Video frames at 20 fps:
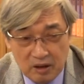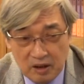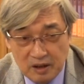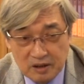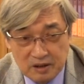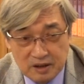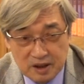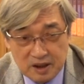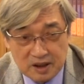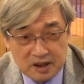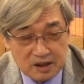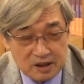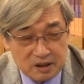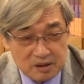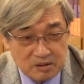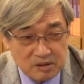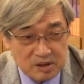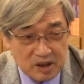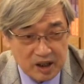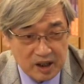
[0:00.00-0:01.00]
你
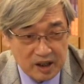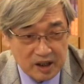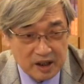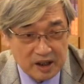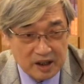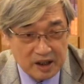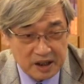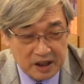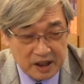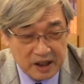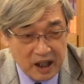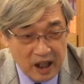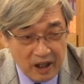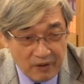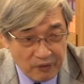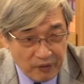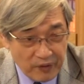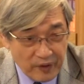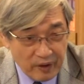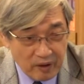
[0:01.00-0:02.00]
就可以看
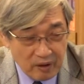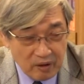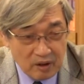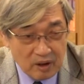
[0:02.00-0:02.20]
到。